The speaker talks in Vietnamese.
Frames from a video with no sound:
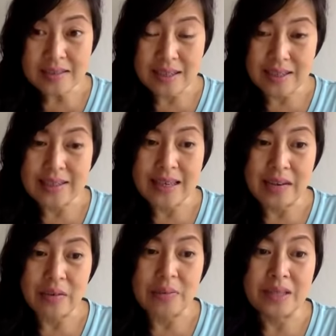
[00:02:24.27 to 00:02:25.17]
là cái
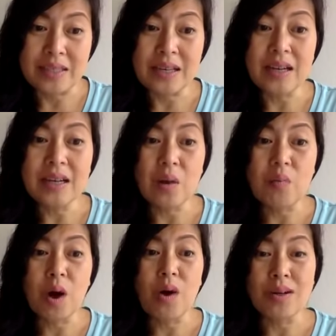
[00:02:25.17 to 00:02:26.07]
dạng ngụy biện tấn
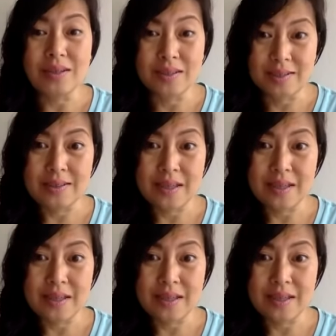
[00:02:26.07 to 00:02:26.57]
công con người